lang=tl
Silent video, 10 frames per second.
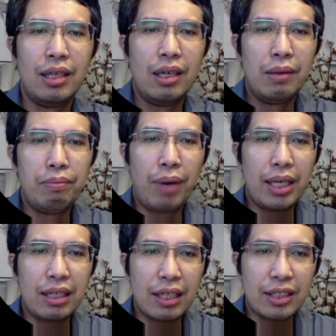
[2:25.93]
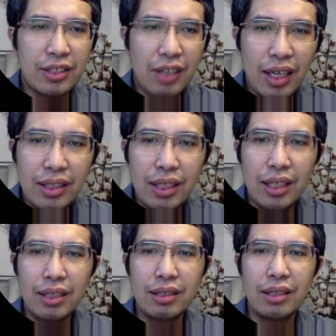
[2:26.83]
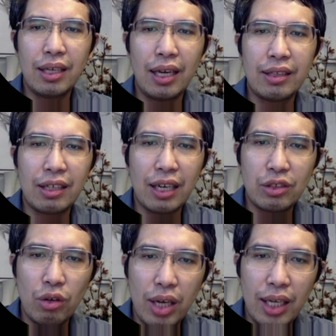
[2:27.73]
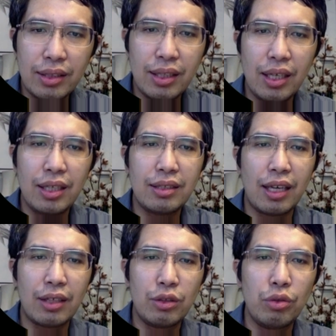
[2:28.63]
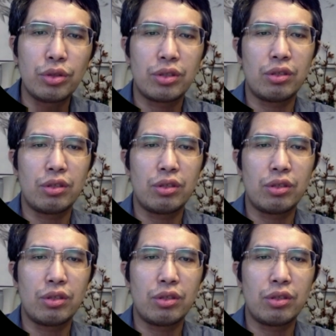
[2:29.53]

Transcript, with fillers: By restraining and regulating the use of